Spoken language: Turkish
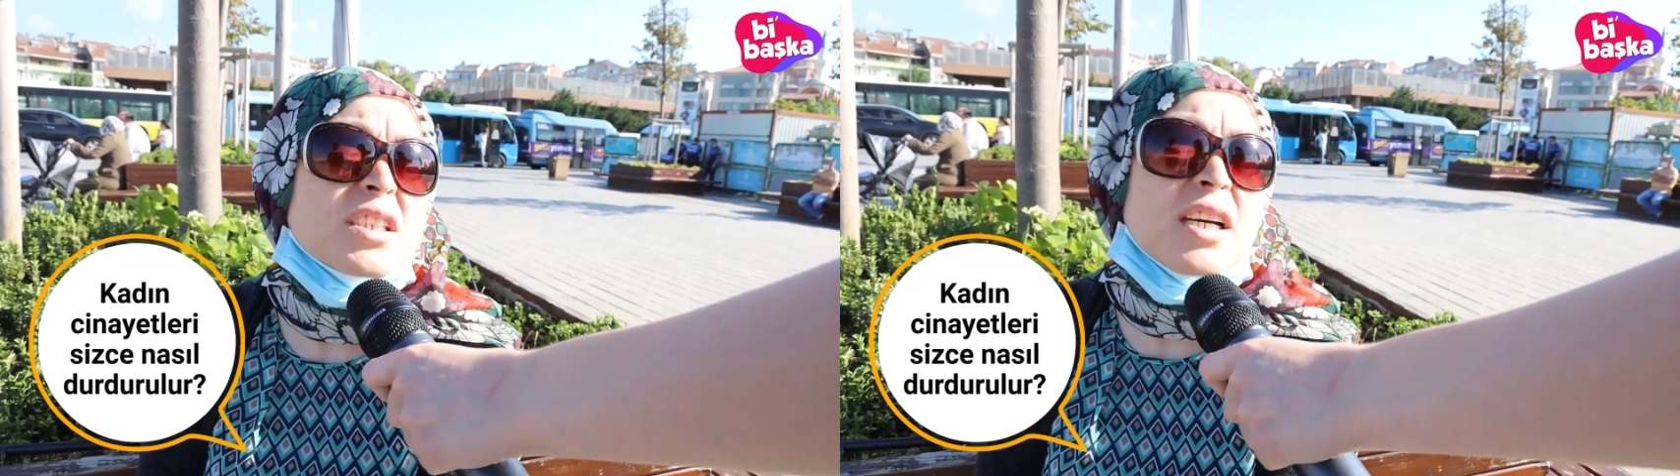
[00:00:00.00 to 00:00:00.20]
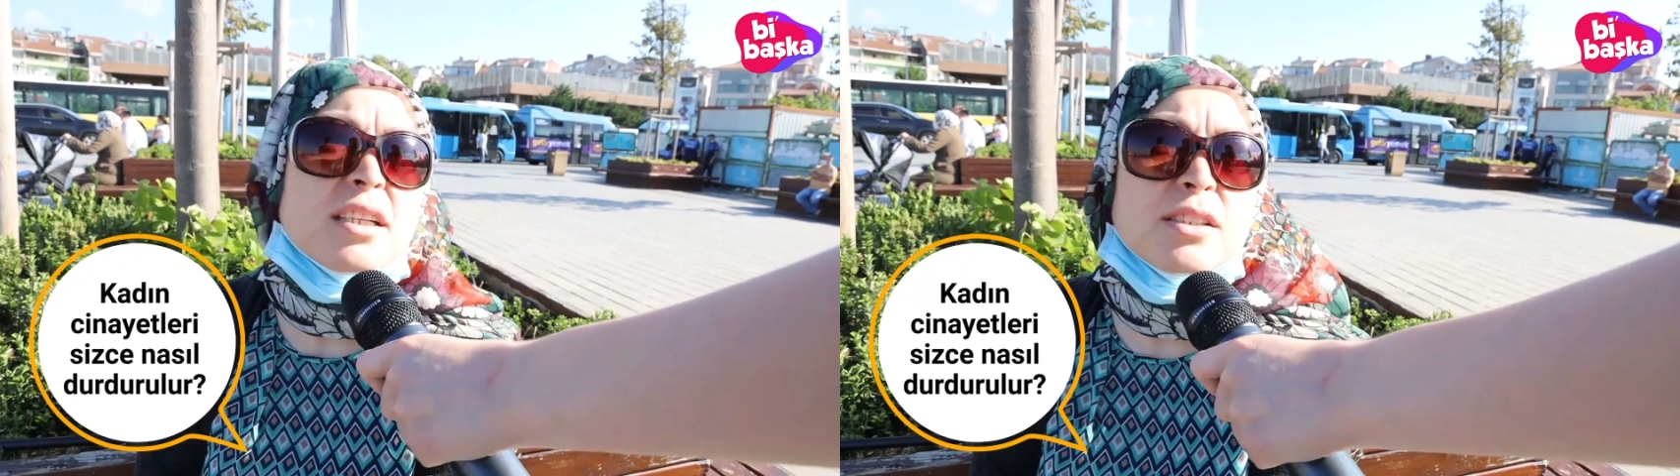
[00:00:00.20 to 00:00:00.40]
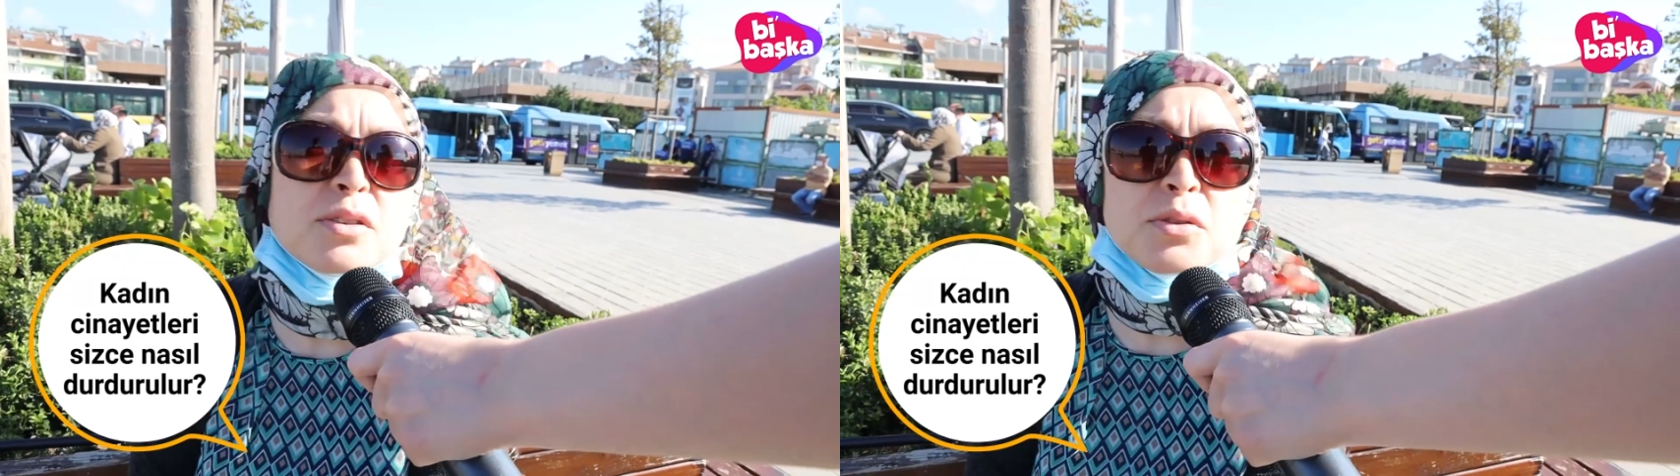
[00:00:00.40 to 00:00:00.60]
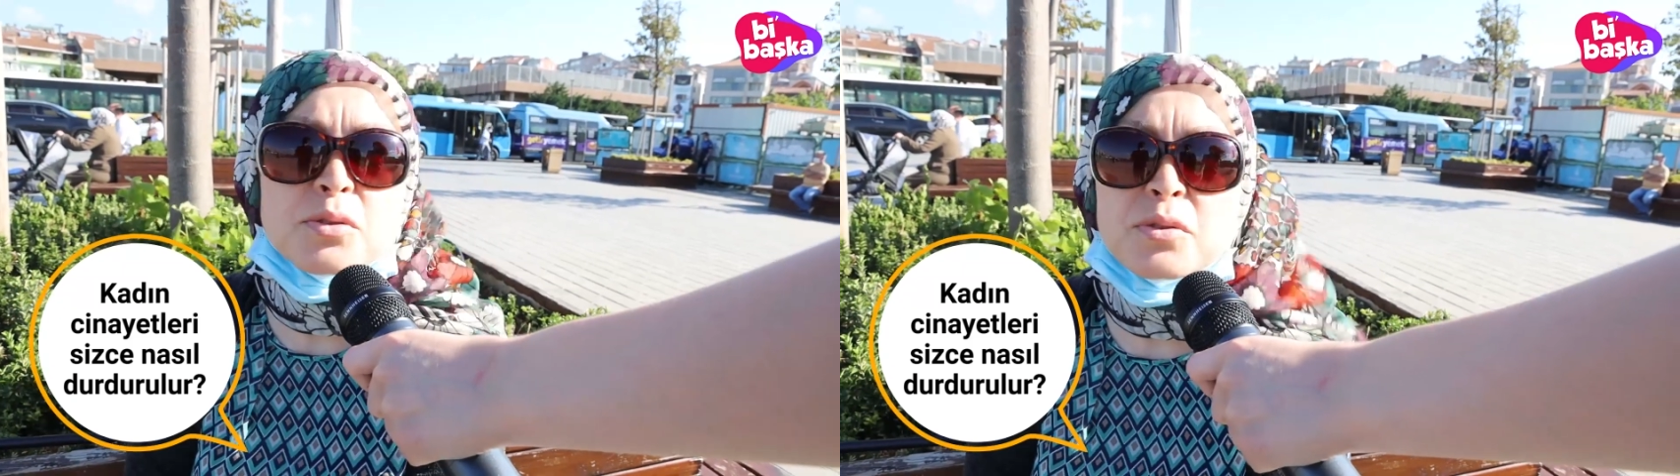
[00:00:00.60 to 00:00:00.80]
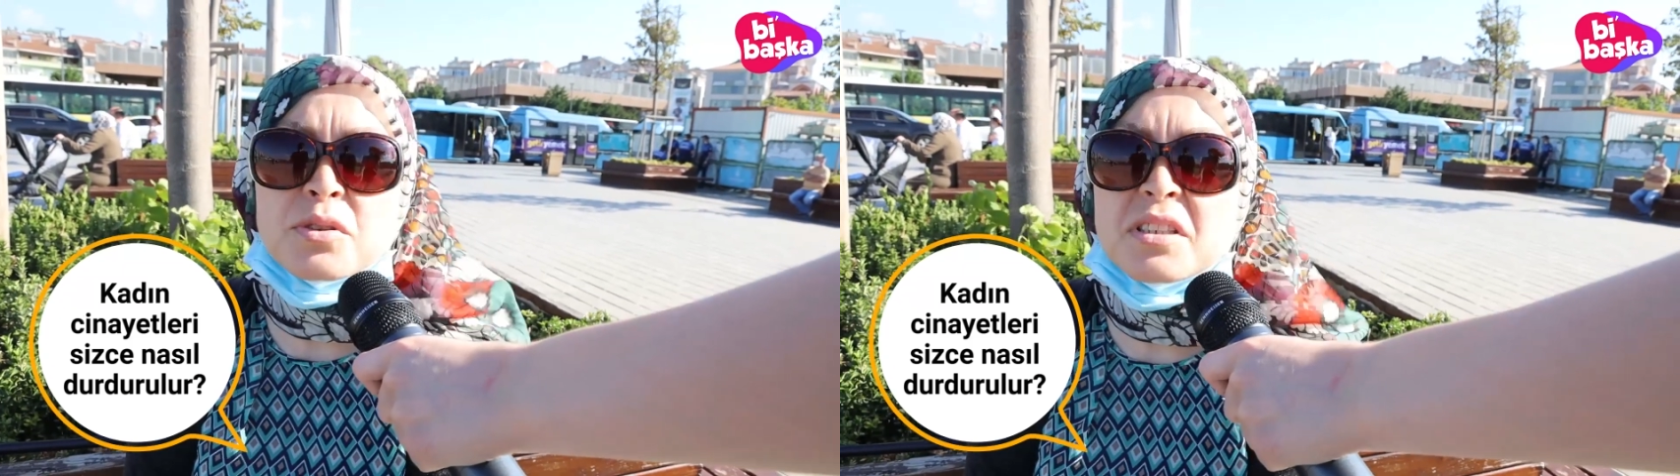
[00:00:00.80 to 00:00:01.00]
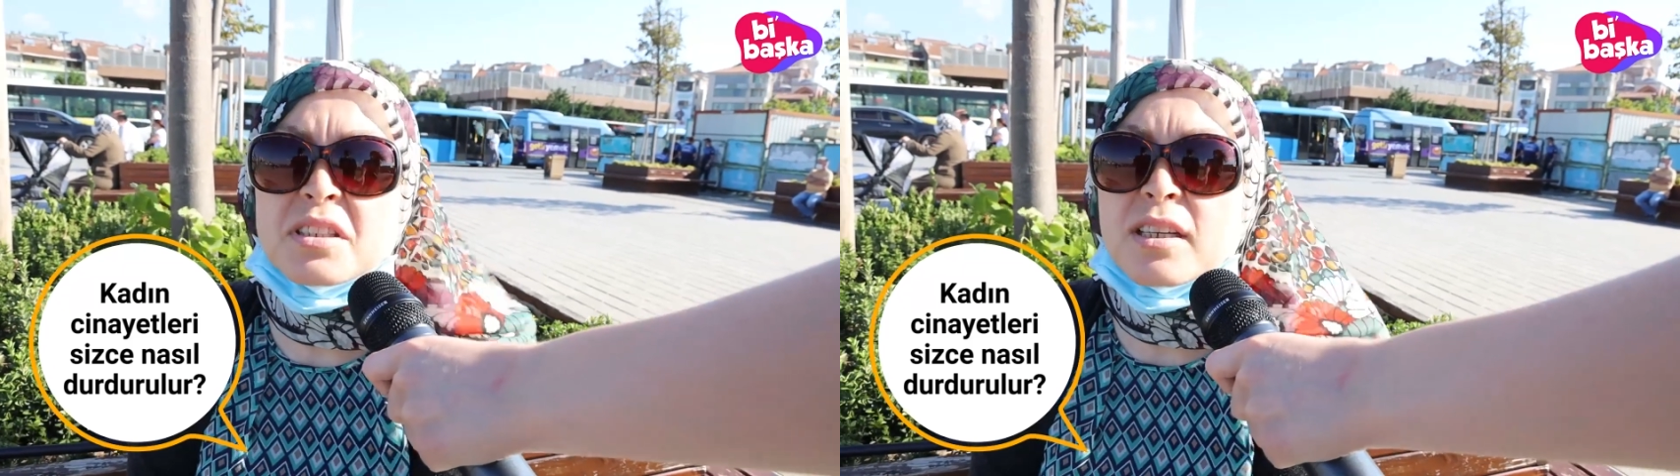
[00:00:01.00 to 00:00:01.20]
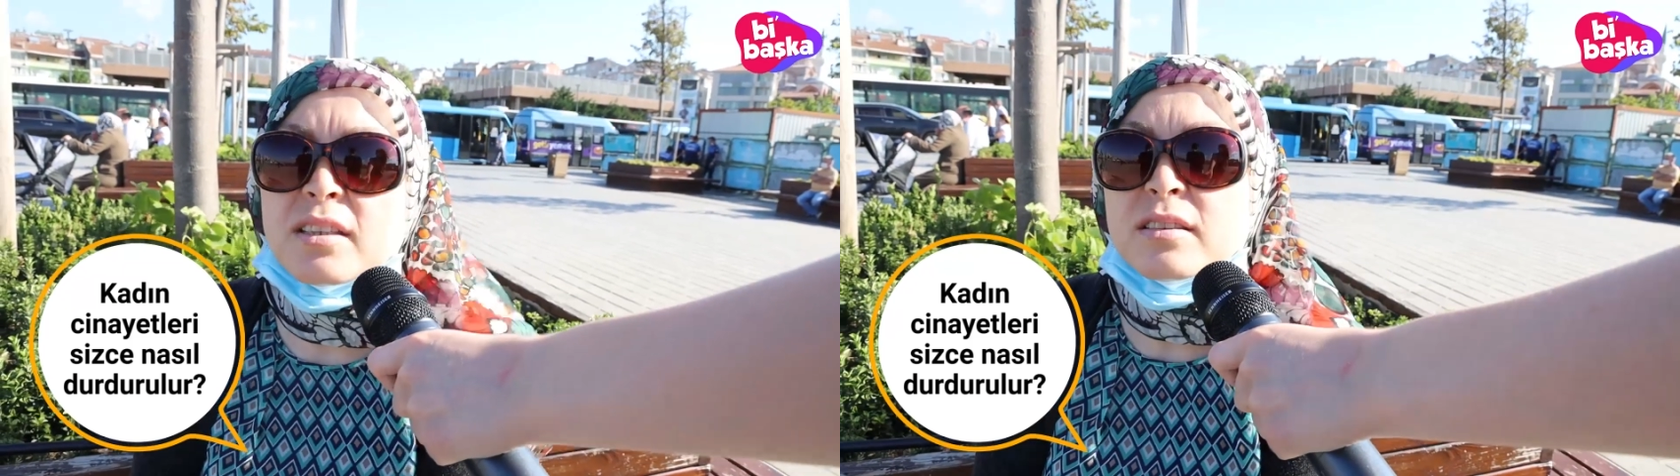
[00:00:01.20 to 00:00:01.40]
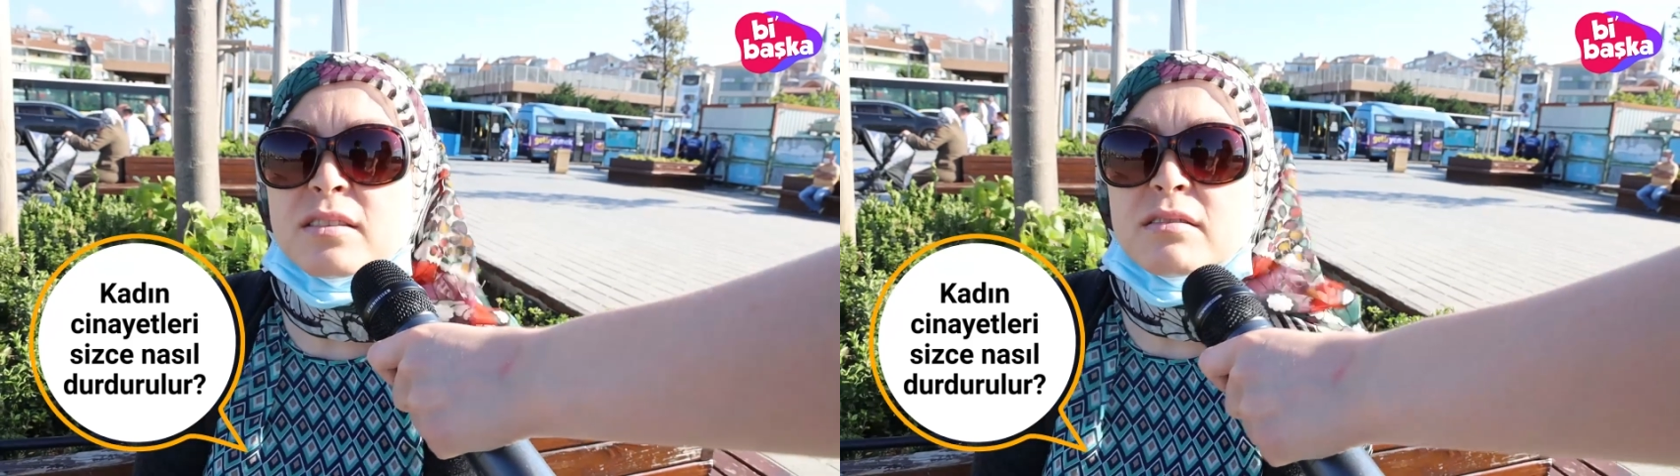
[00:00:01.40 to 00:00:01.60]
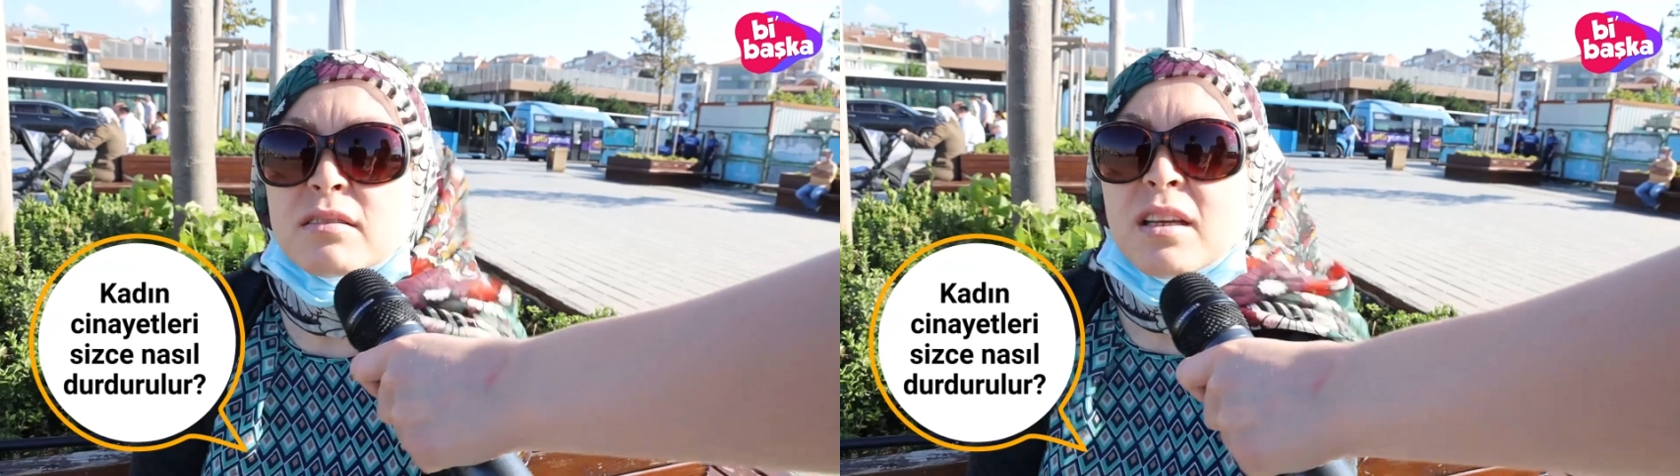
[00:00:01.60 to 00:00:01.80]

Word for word: çaresi yok. Çünkü insanların